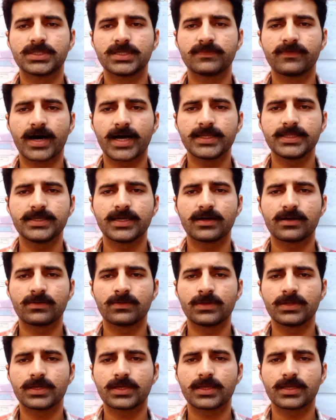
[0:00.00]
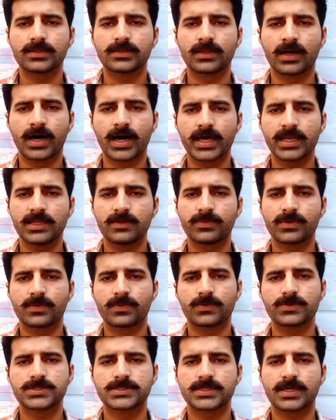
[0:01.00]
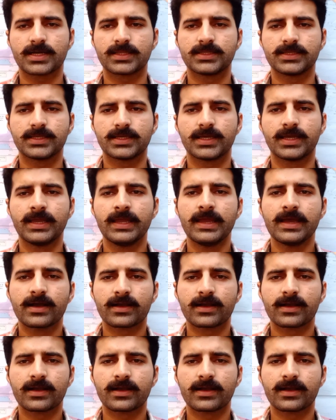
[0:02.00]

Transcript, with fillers: दिवालिया होने के दहाने पर पहुंचा दी है